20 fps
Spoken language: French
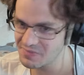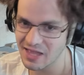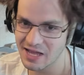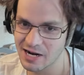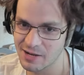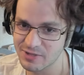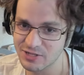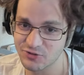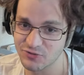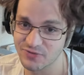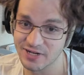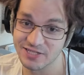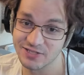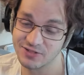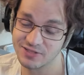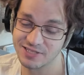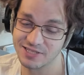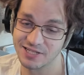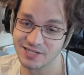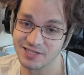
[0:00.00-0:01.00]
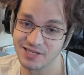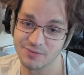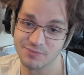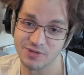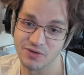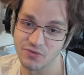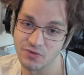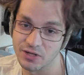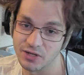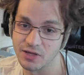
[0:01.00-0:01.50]
Là-bas, je devais la sortir hier, mais
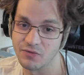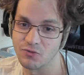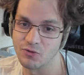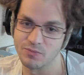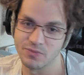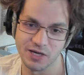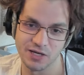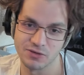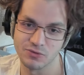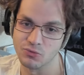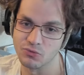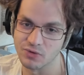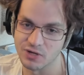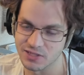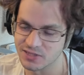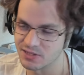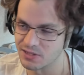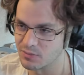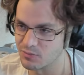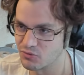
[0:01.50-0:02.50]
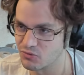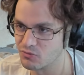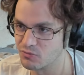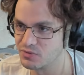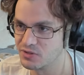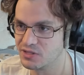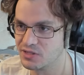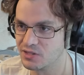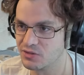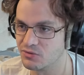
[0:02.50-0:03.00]
il y avait le Dev Update, donc voilà, c'était un peu
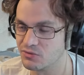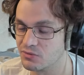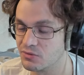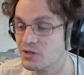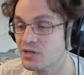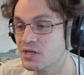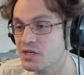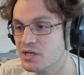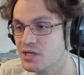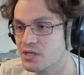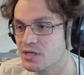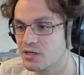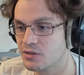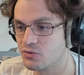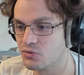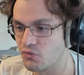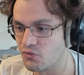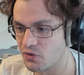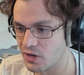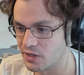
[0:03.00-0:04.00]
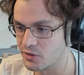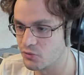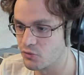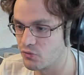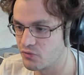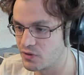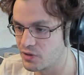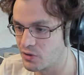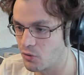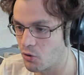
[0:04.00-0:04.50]
compliqué de, faire les deux
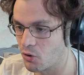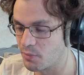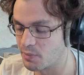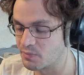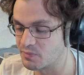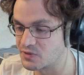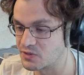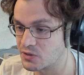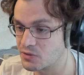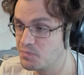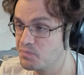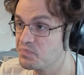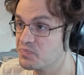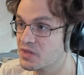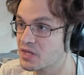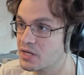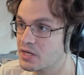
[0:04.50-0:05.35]
vidéos en même temps.